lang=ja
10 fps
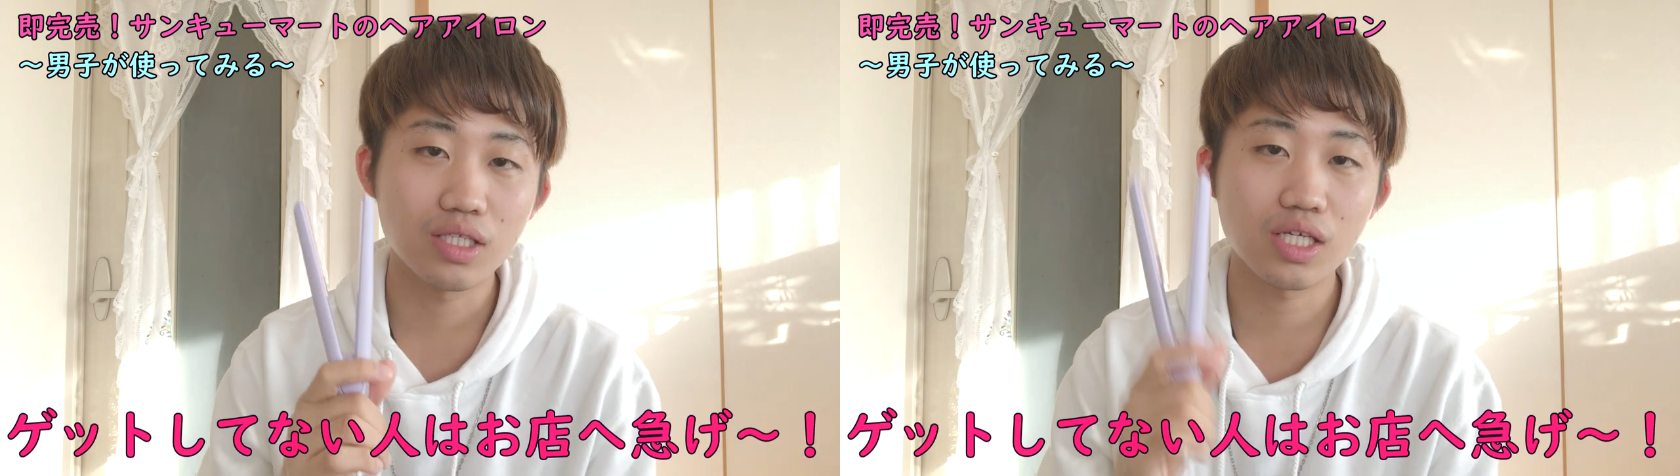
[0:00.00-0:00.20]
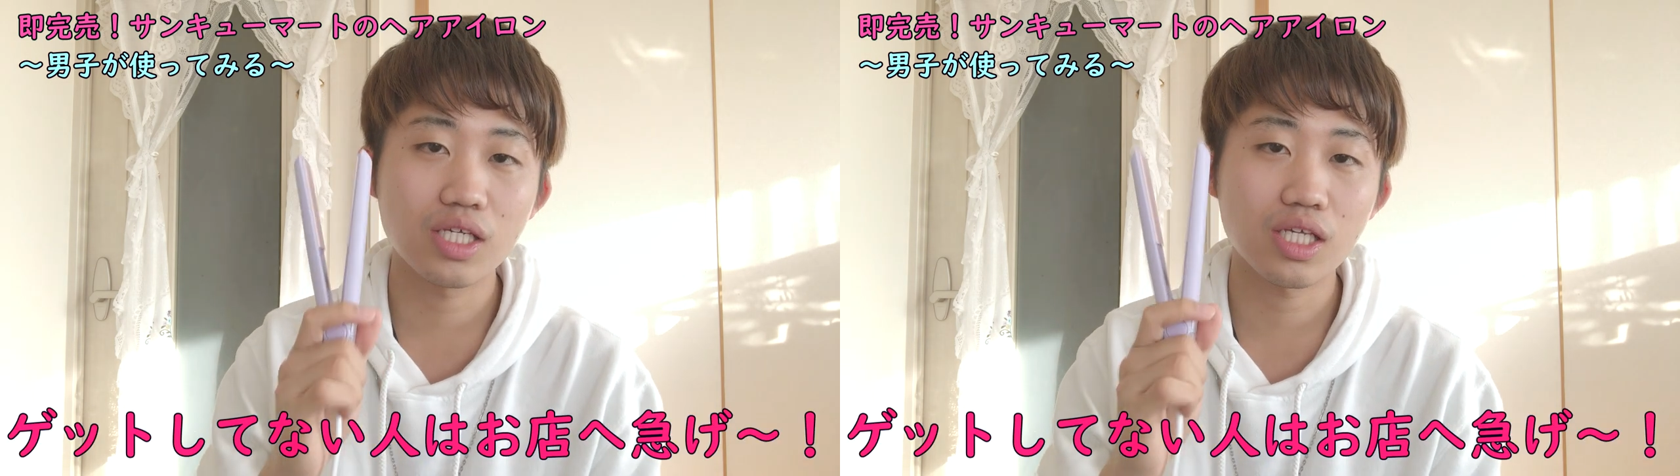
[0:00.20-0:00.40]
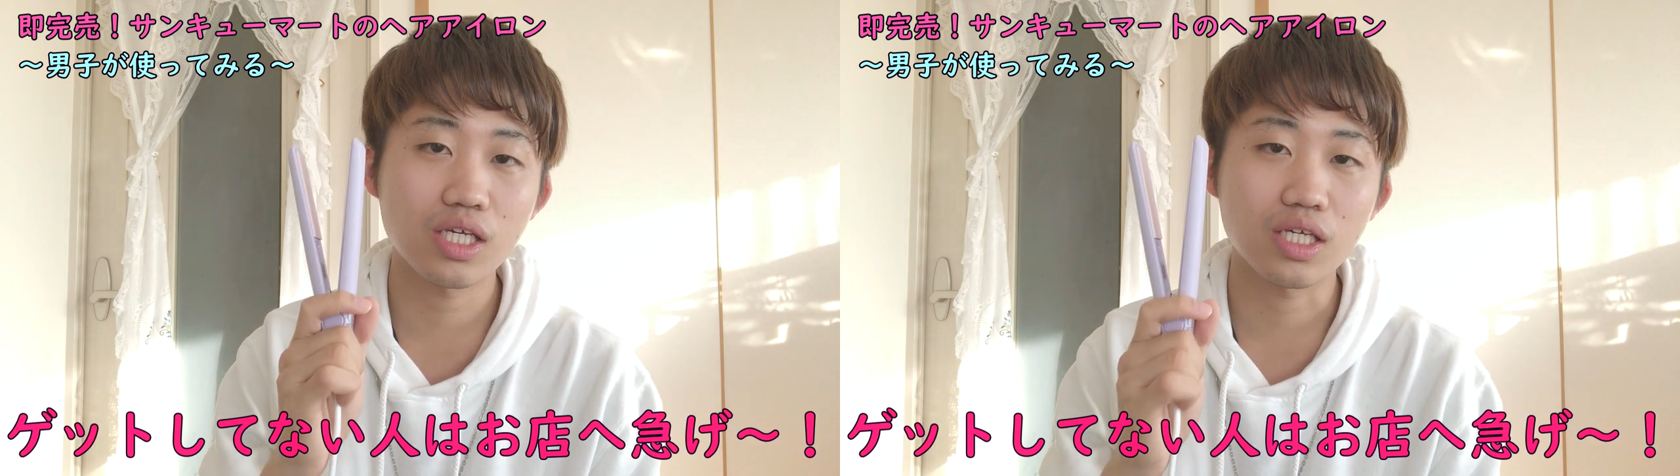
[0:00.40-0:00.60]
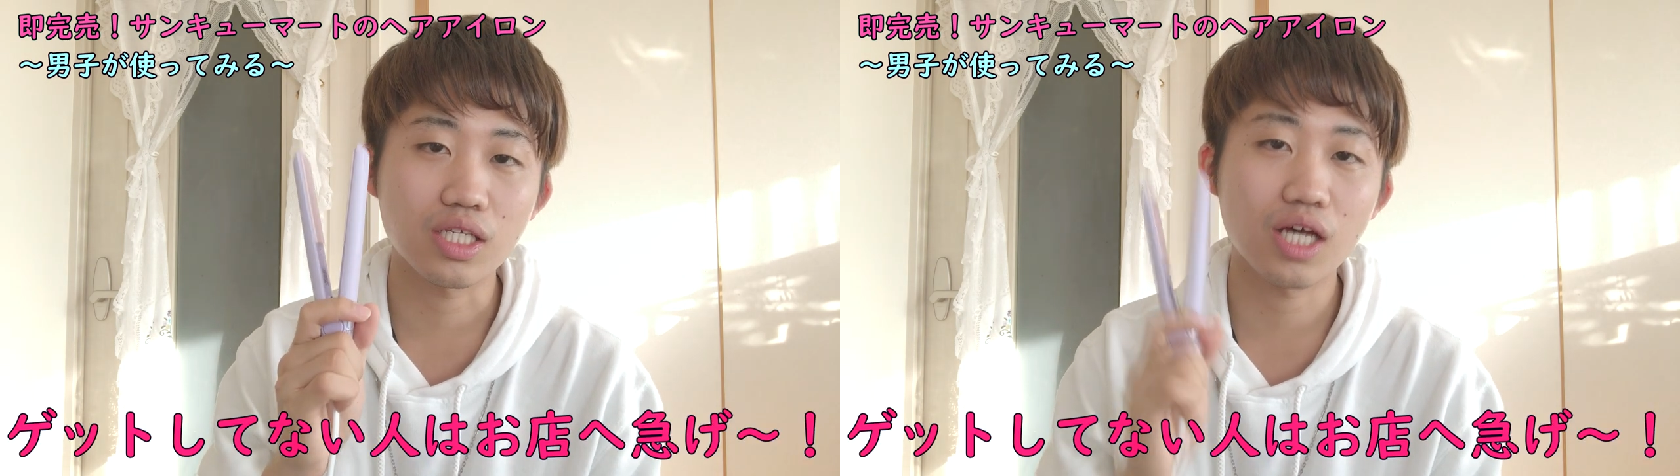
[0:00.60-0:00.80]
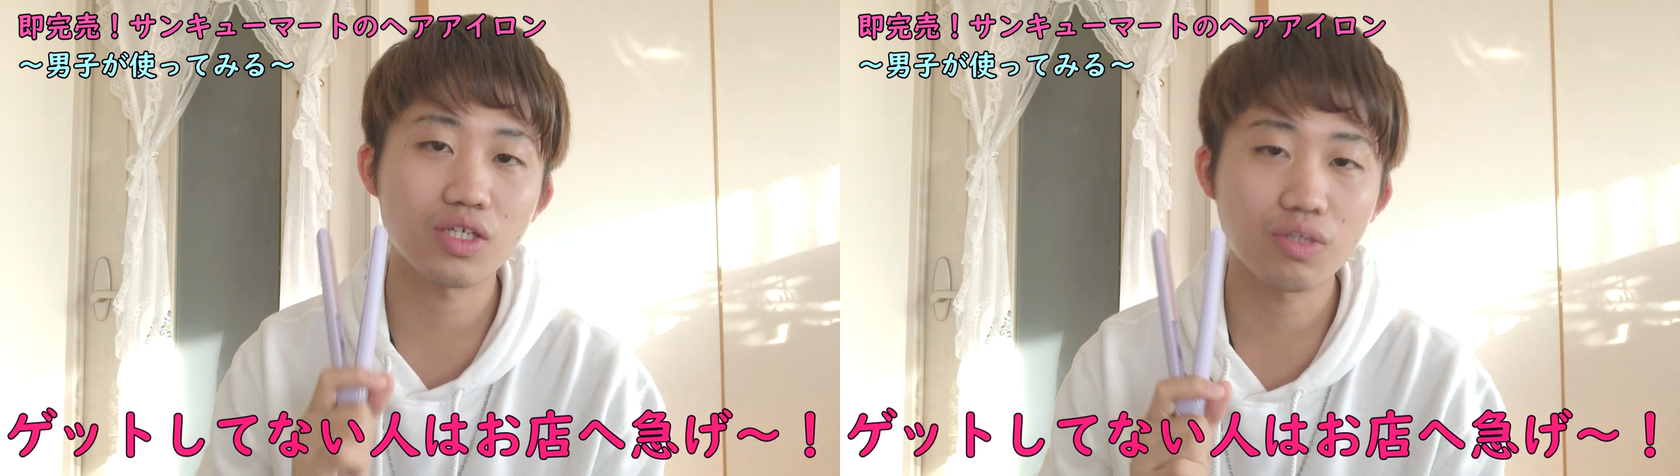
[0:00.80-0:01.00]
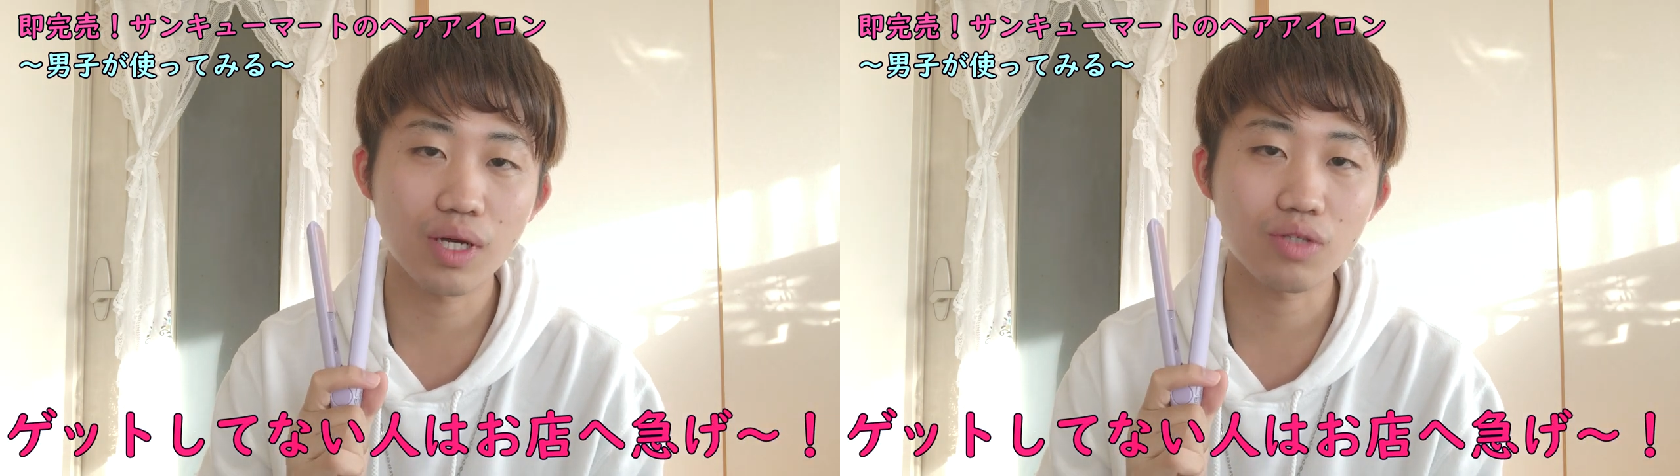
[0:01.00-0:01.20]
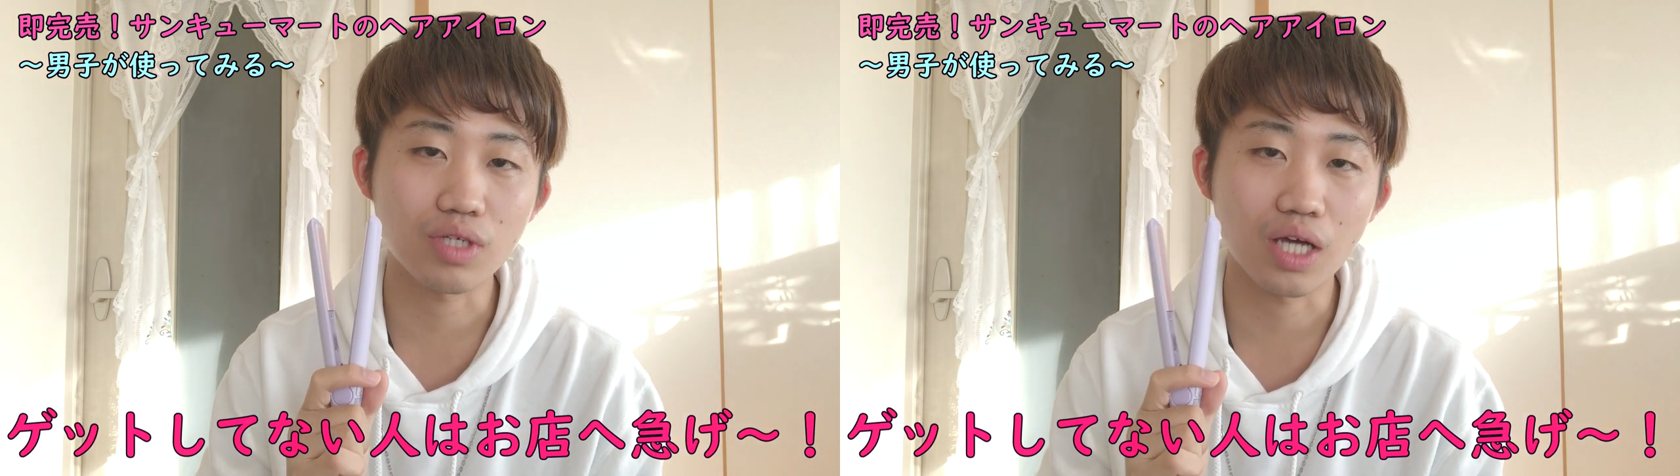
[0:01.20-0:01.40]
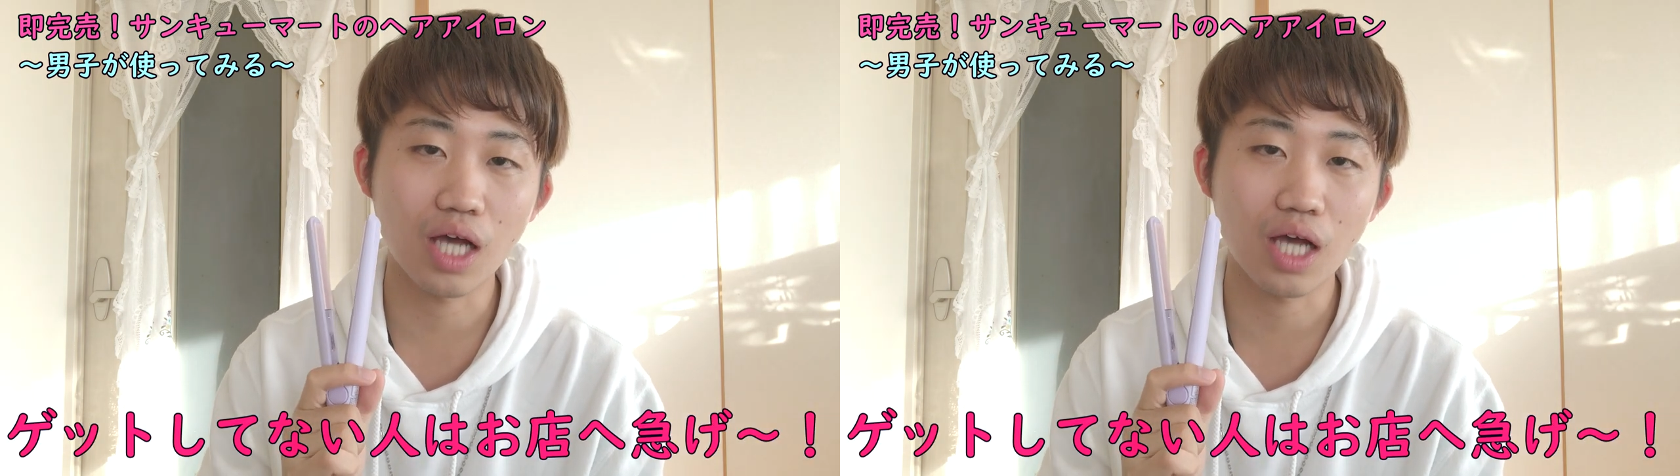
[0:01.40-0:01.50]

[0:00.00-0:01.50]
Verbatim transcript: ぜひぜひサンキューマートに